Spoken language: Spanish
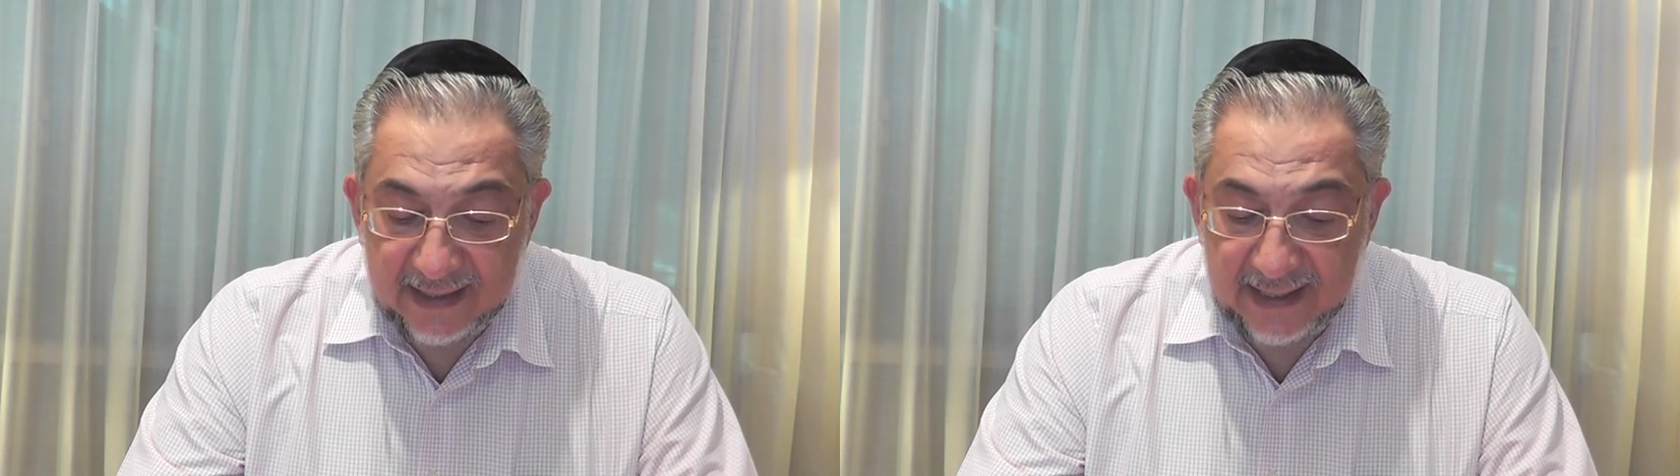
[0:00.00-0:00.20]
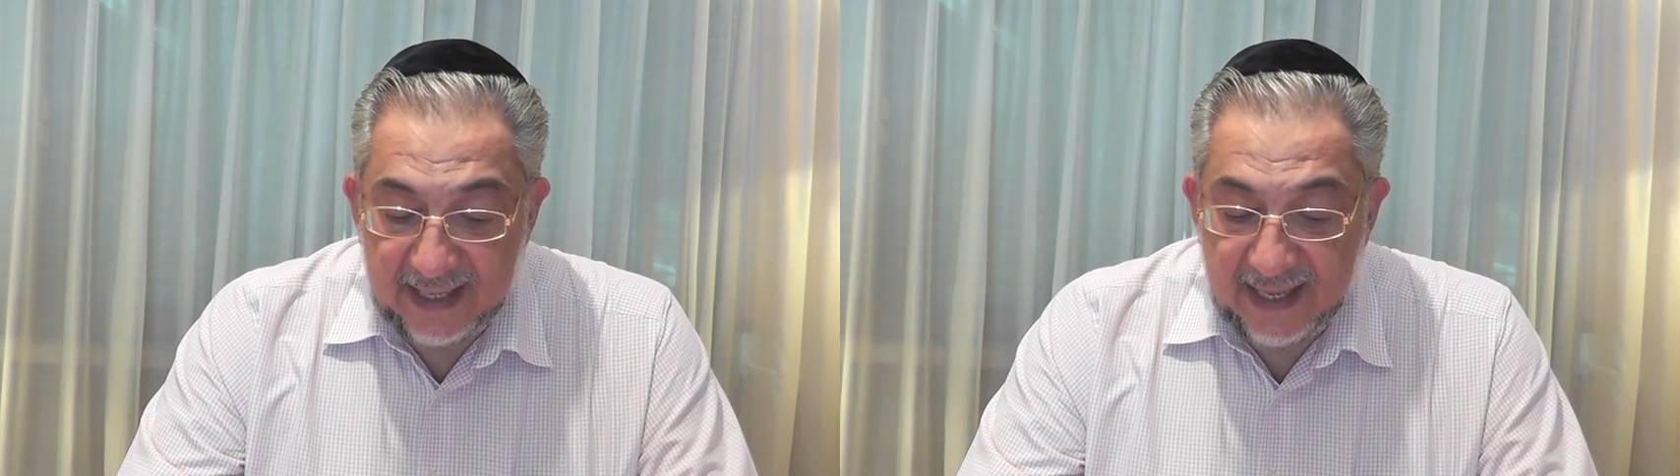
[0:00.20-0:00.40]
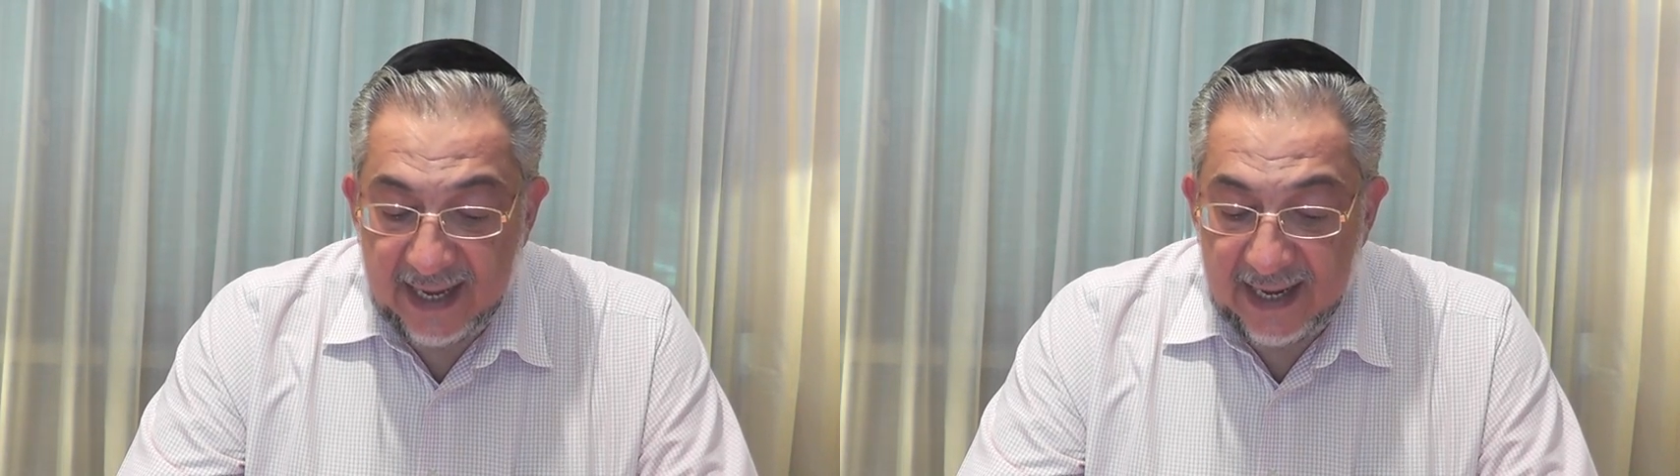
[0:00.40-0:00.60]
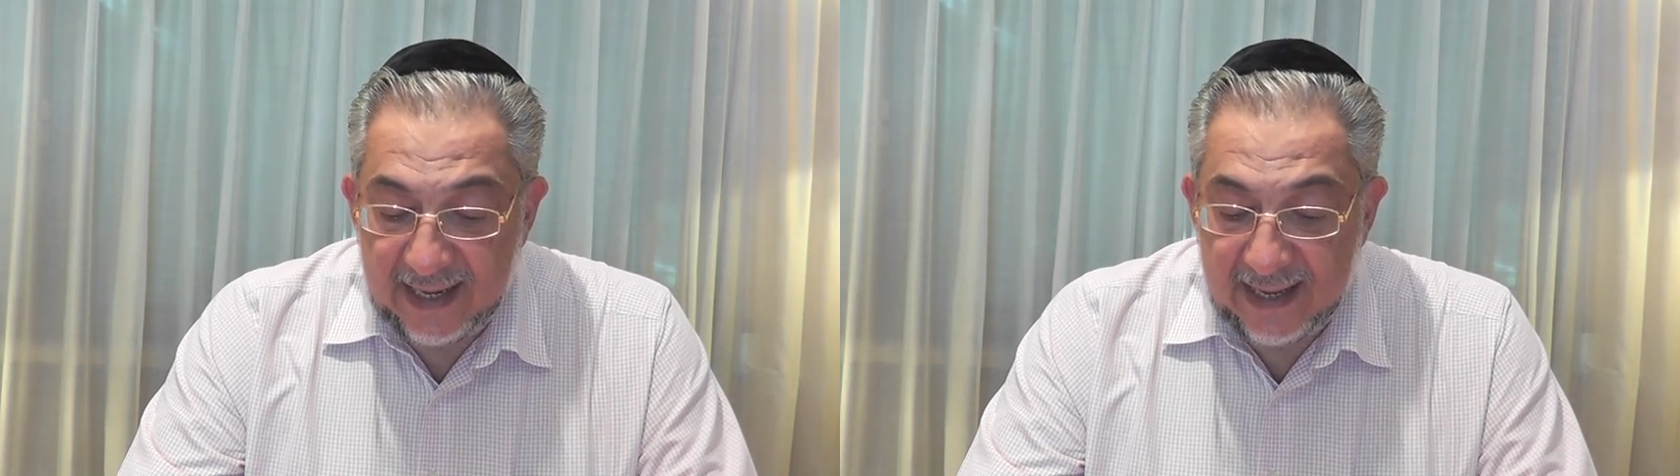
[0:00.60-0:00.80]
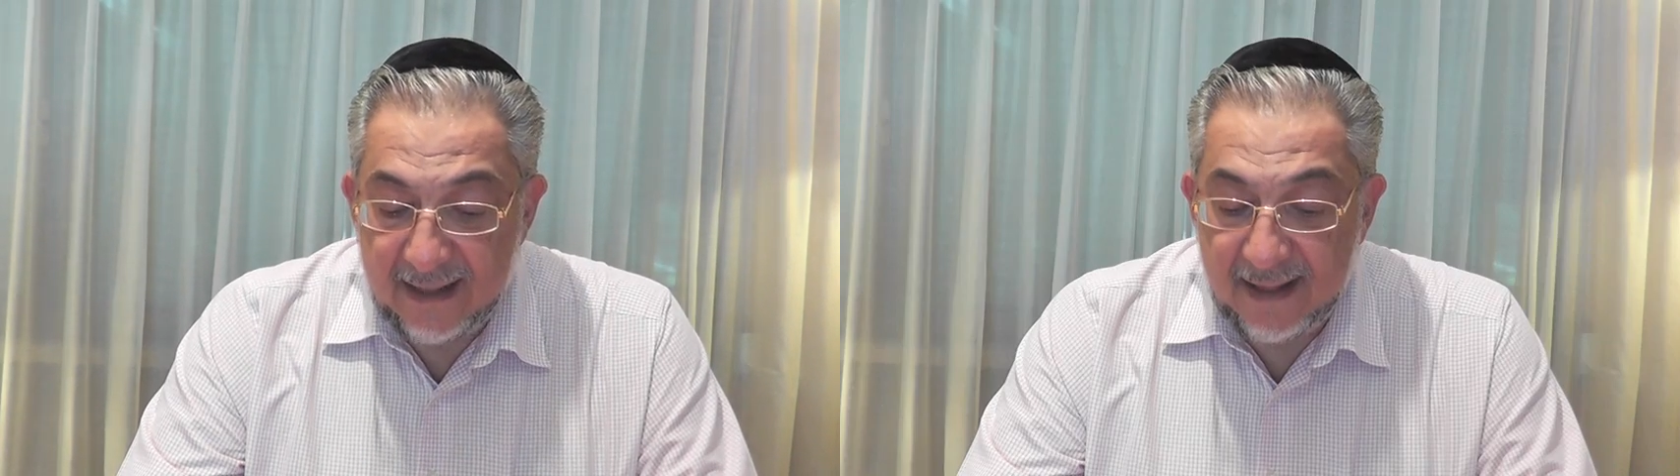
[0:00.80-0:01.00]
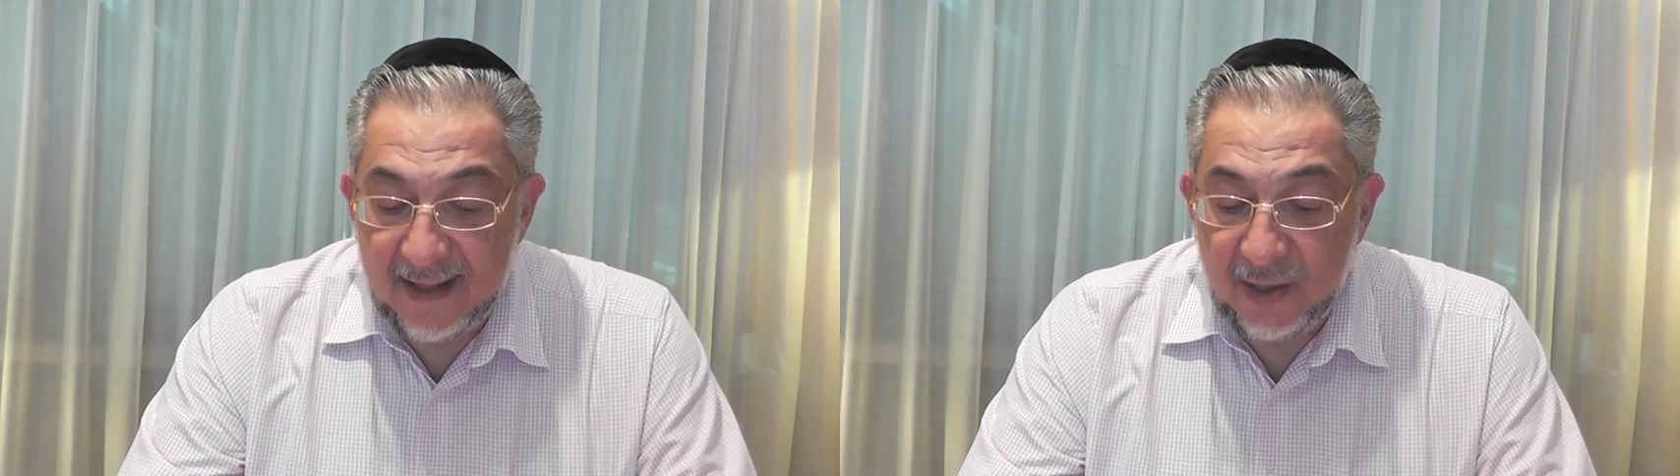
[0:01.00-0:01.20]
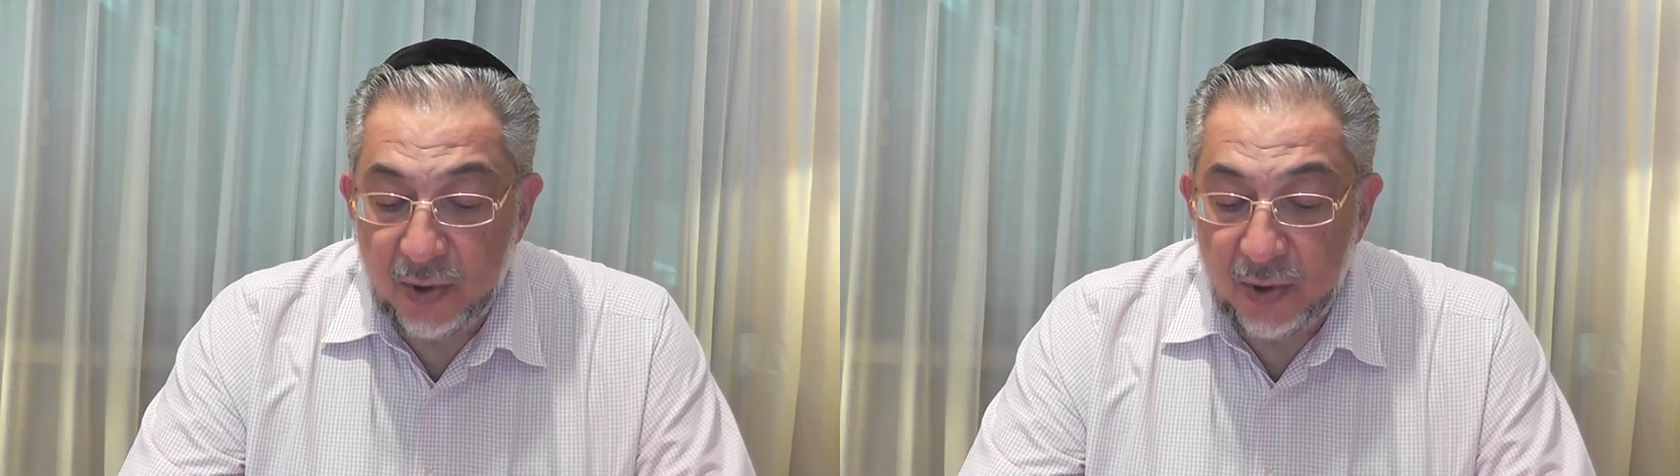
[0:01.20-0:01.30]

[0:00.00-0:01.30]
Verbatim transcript: está ya al alcance de